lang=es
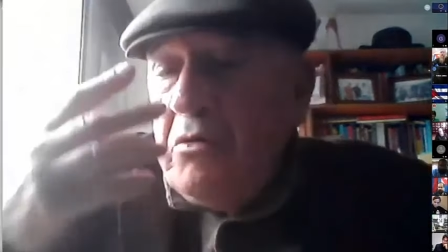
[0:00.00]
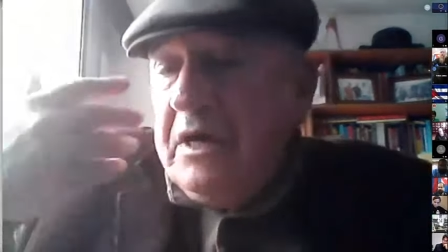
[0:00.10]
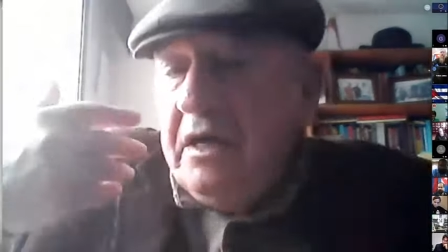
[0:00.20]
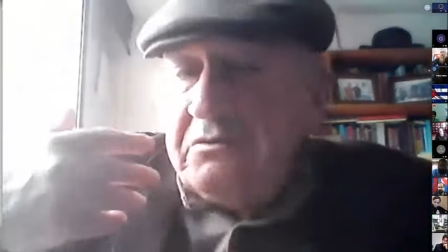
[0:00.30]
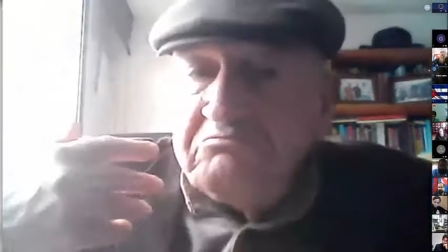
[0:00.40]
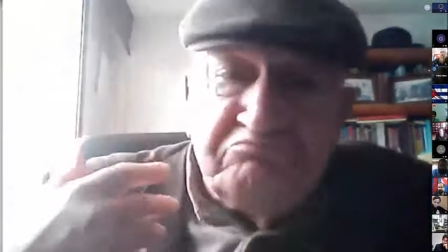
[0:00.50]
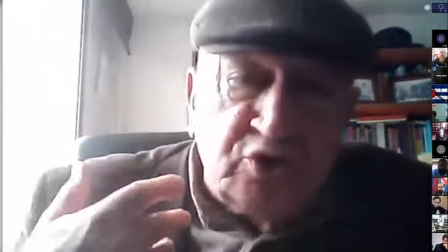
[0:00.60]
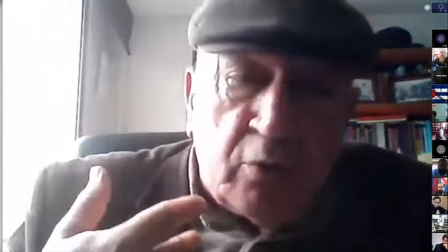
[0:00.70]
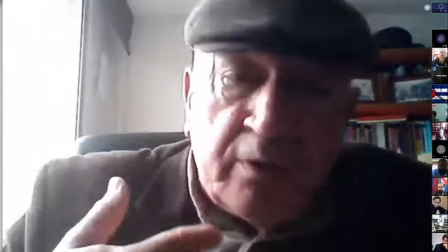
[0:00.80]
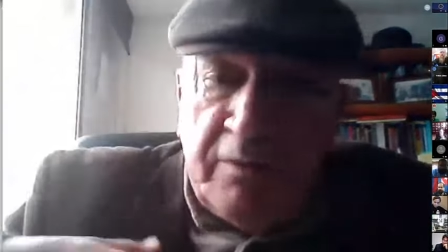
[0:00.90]
aunque
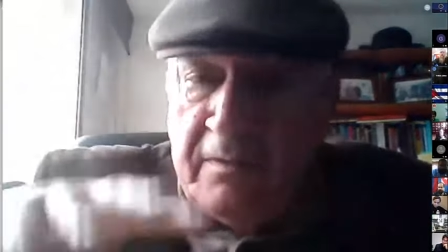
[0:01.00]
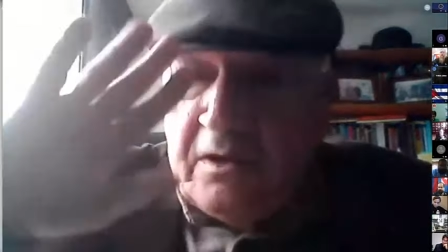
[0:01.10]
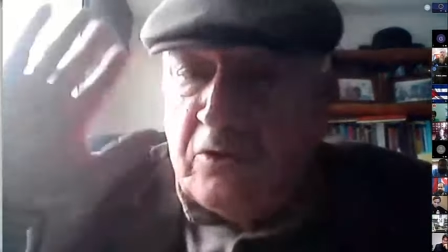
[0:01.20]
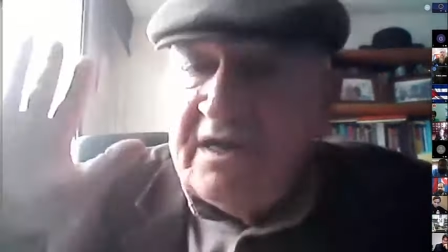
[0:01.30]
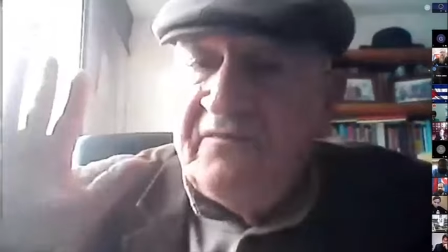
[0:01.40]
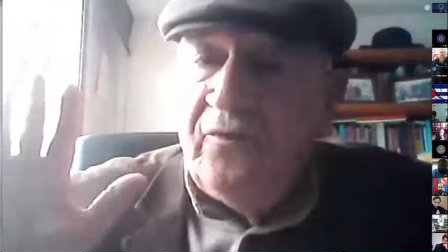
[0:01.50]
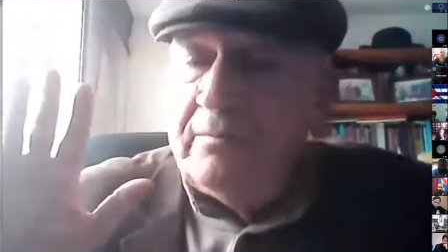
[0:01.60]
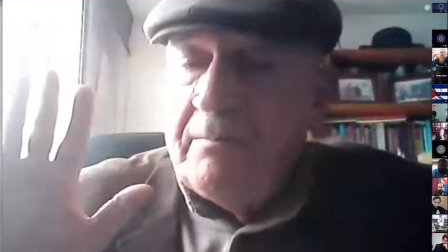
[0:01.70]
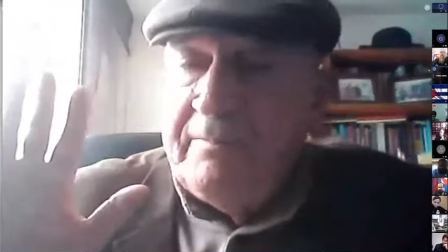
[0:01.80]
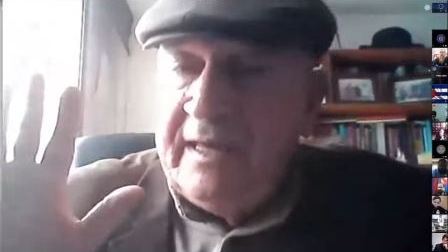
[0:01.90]
sobrevivan otras
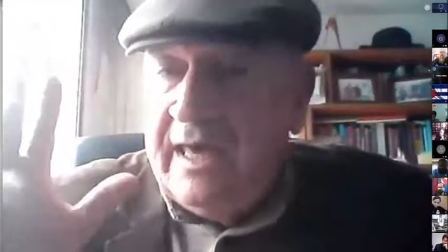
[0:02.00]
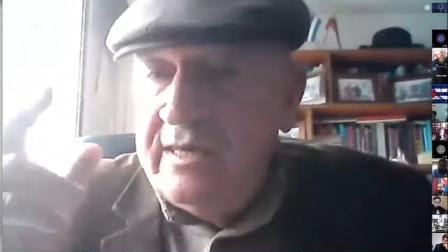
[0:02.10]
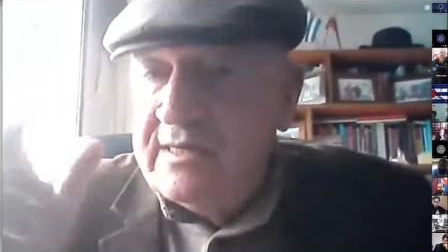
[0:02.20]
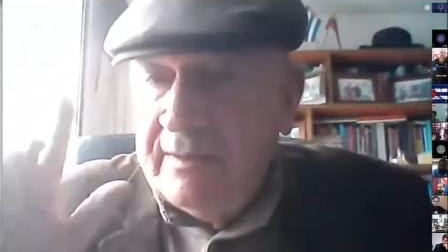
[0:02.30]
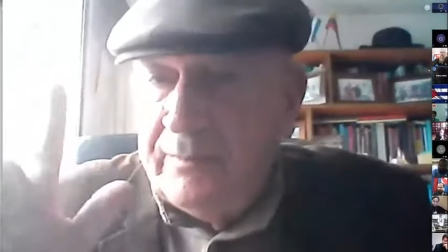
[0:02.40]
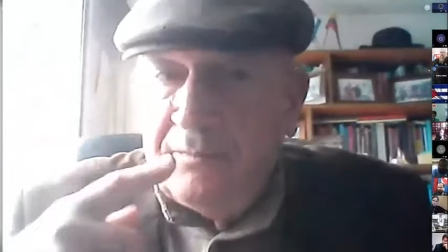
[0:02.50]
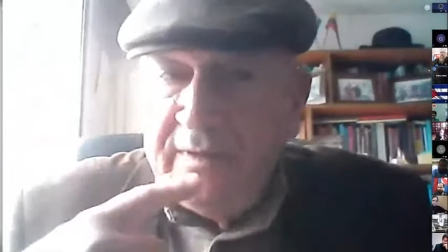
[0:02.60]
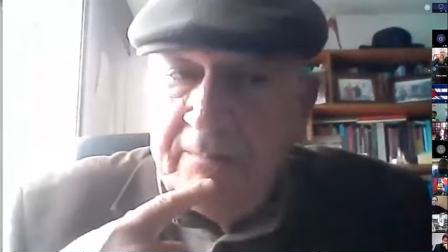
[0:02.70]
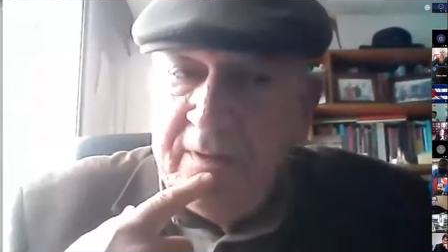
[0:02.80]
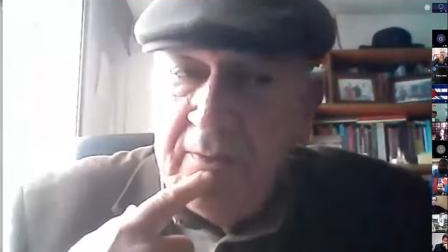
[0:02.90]
formas pequeñas de
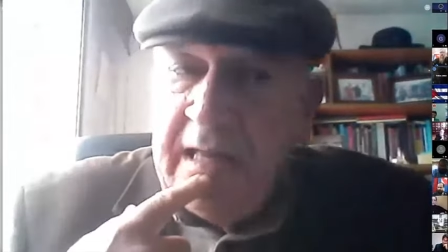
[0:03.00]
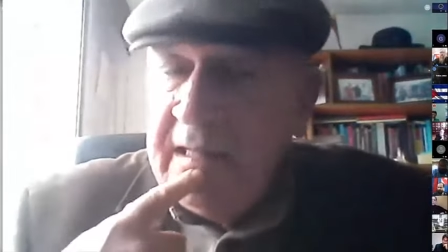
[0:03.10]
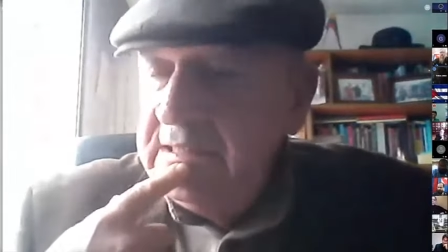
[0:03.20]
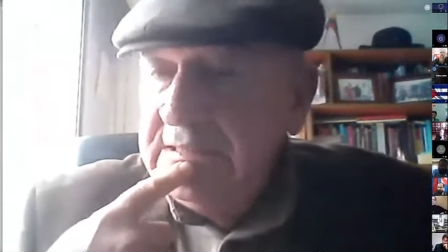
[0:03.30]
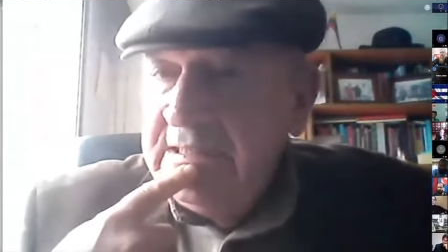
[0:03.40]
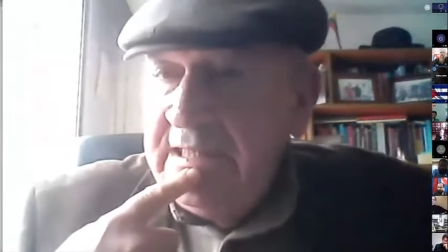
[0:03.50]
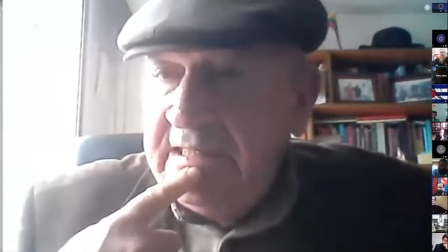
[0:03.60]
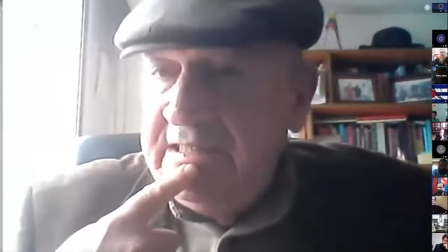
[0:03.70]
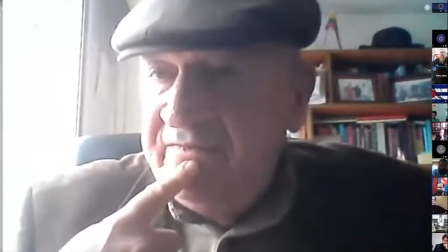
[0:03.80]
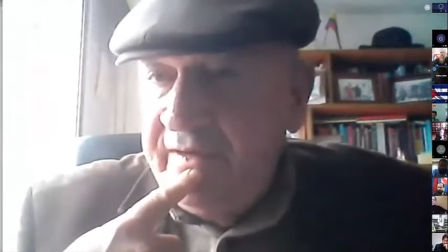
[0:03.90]
propiedad privada
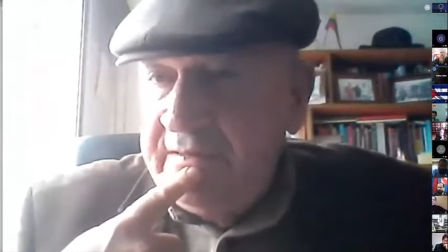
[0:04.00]
en,